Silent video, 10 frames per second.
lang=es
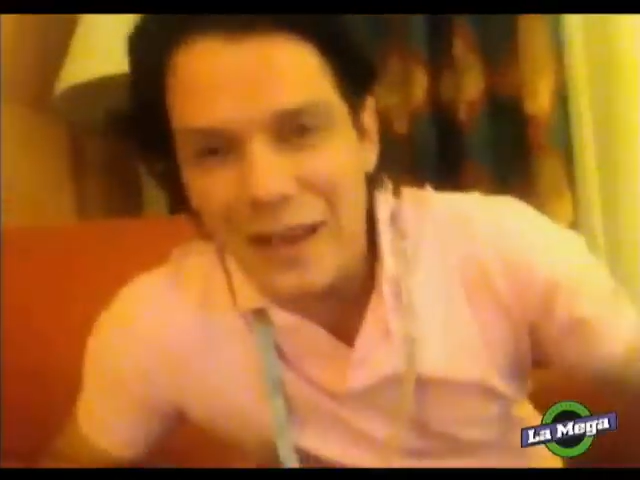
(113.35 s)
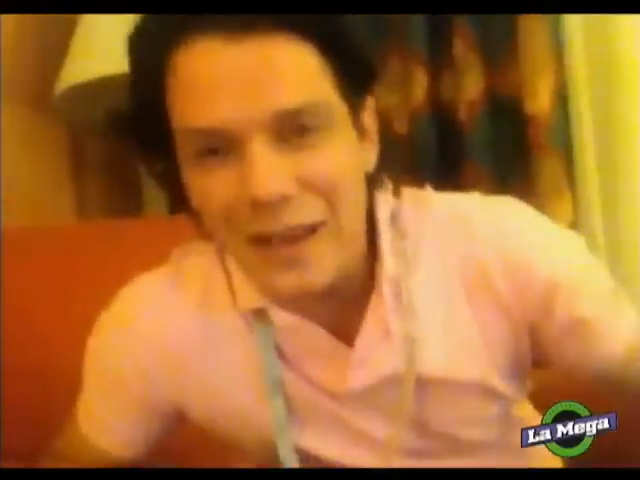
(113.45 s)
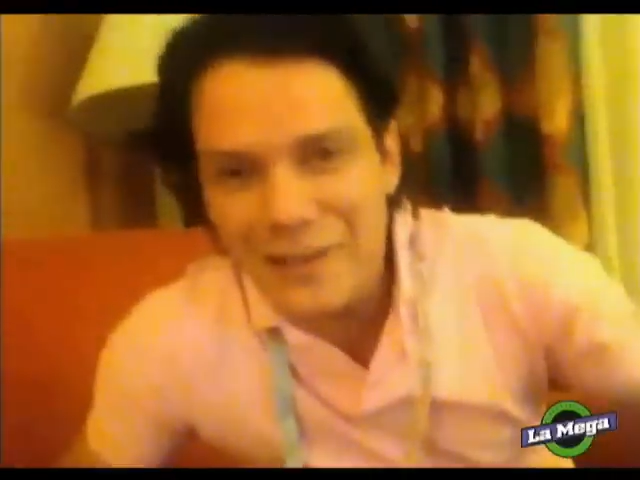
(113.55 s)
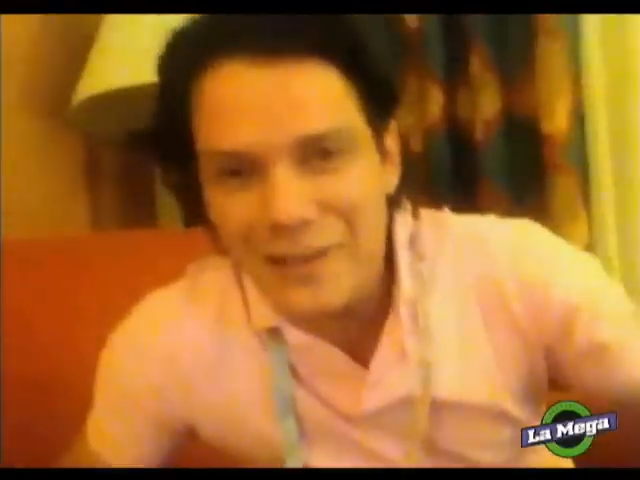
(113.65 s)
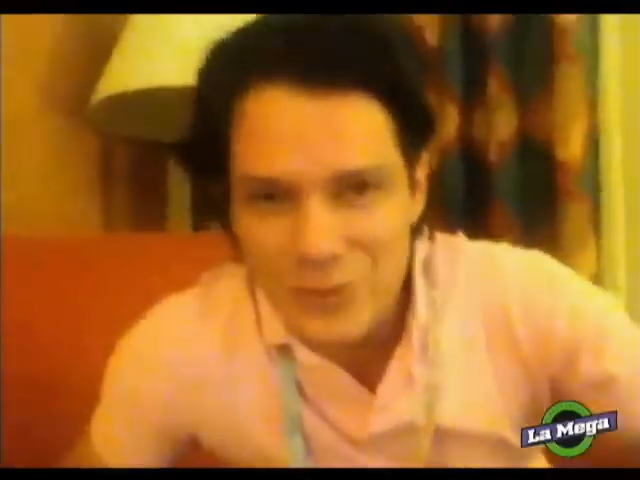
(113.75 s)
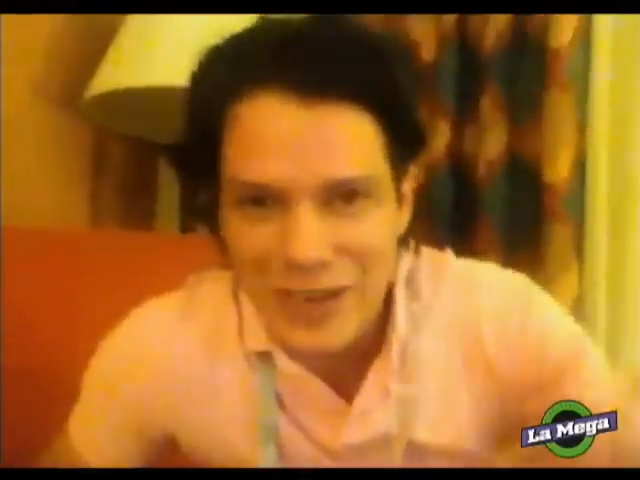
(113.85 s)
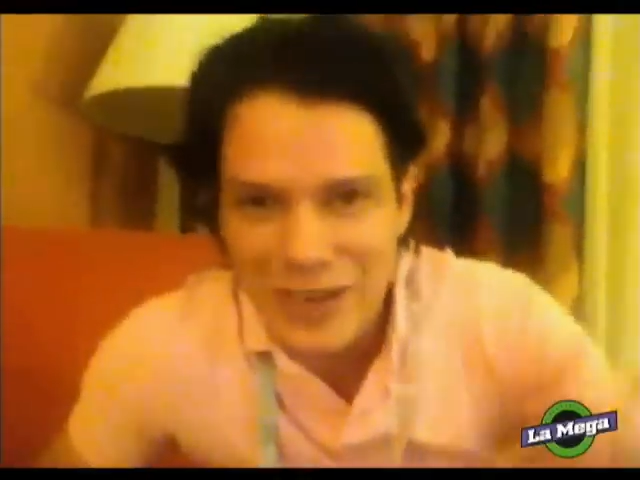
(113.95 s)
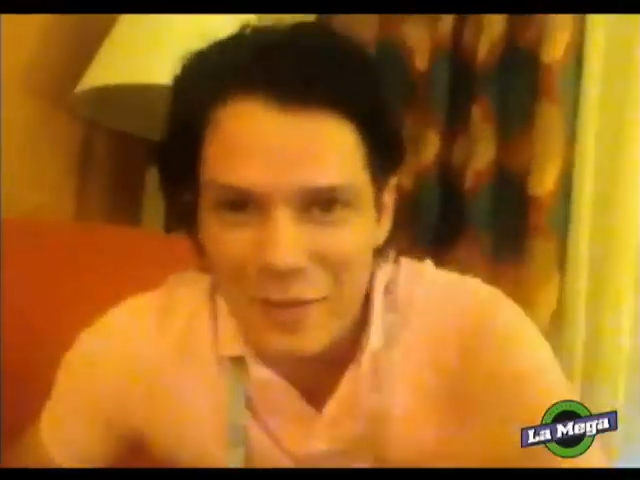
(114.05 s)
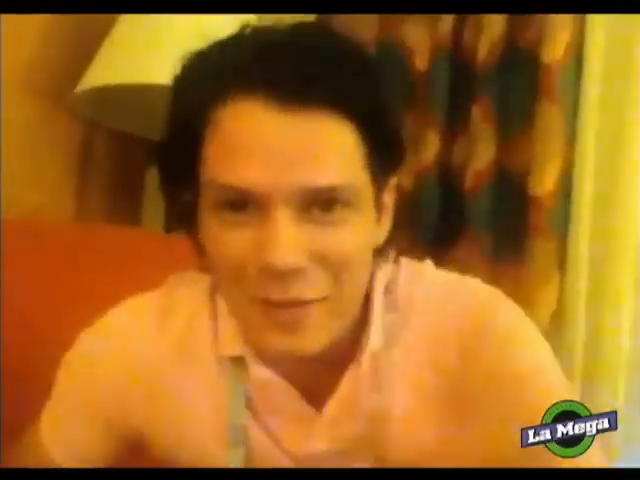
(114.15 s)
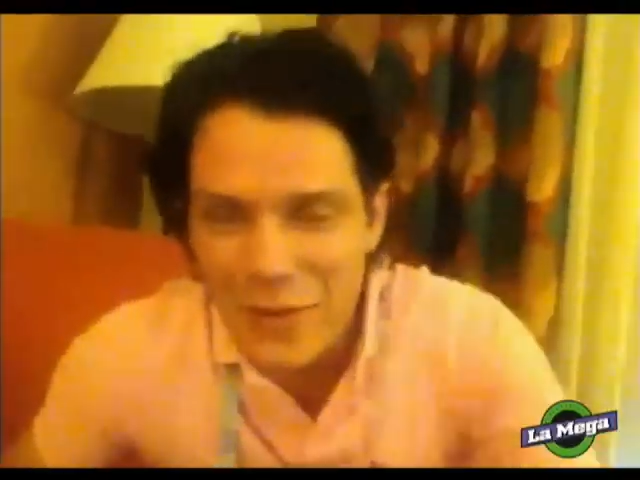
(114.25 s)
oyen la mega y
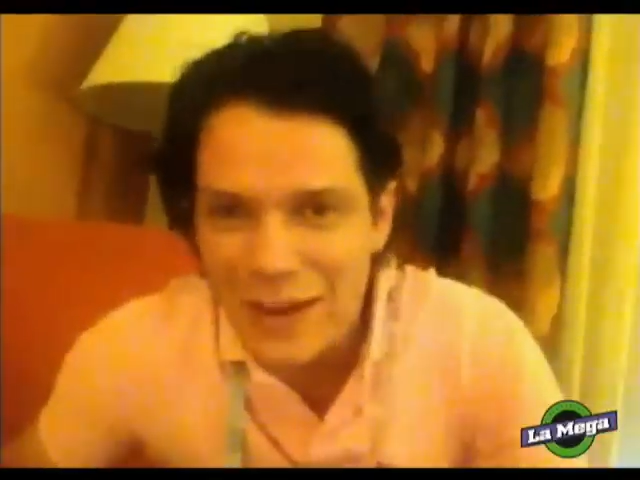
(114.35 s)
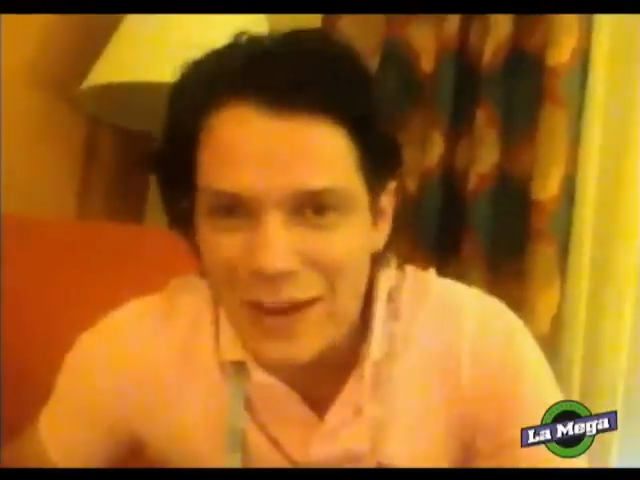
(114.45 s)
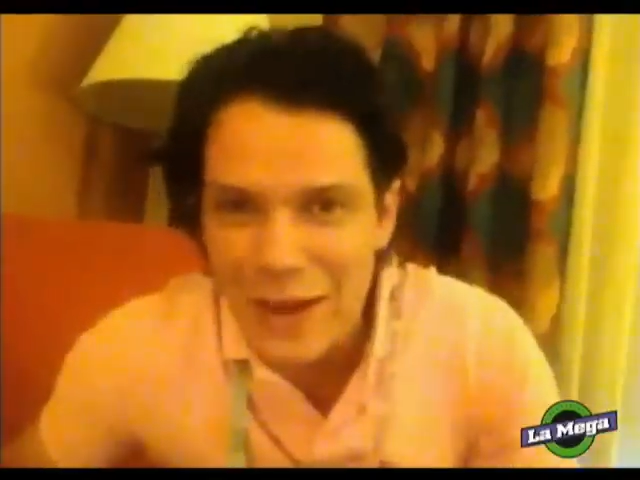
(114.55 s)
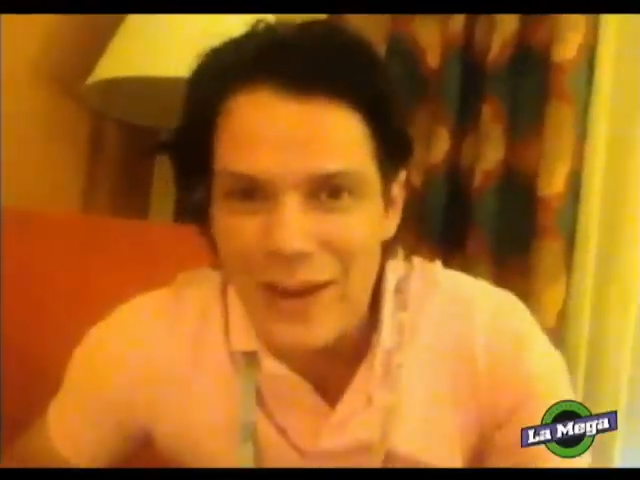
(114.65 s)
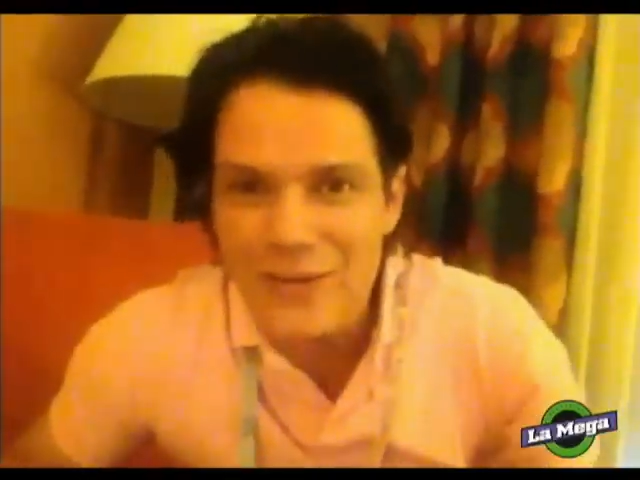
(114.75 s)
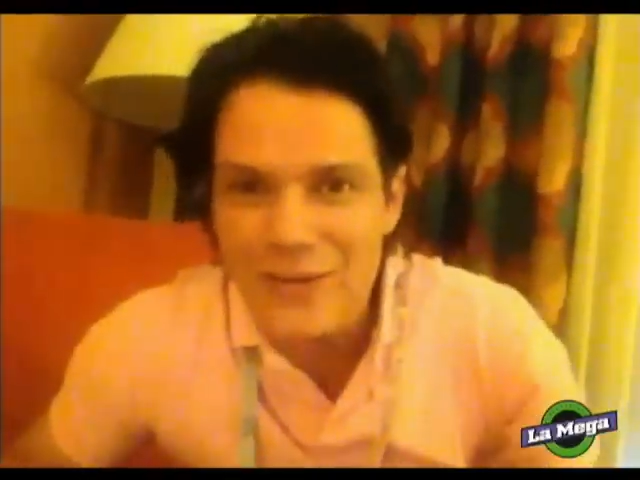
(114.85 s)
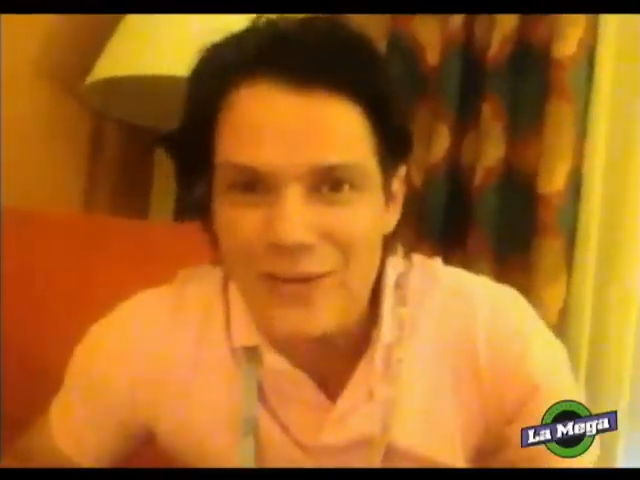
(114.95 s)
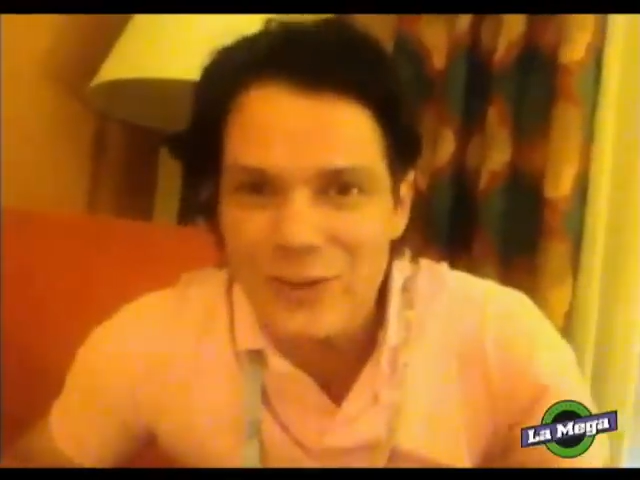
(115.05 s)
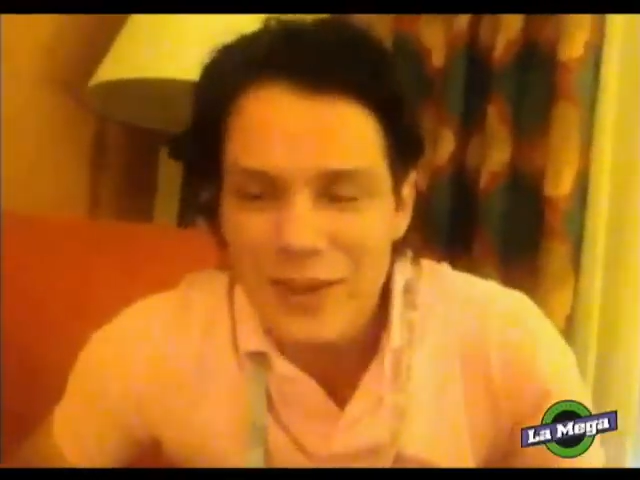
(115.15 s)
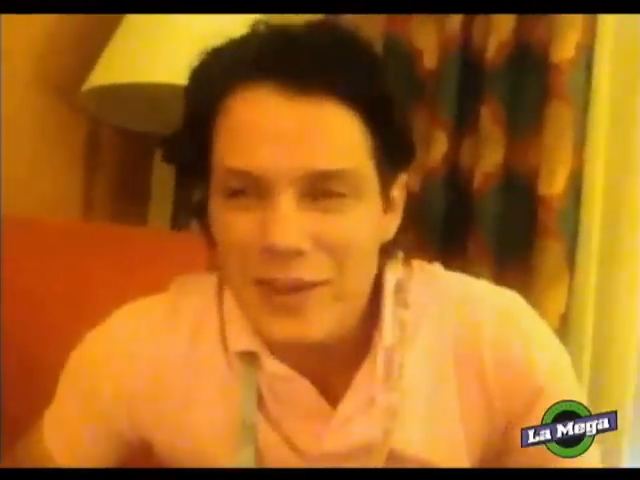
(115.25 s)
escuchan la mega. Un gran
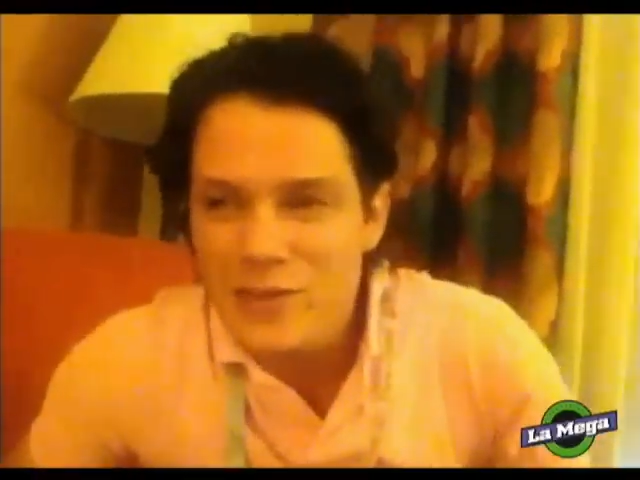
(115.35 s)
abrazo.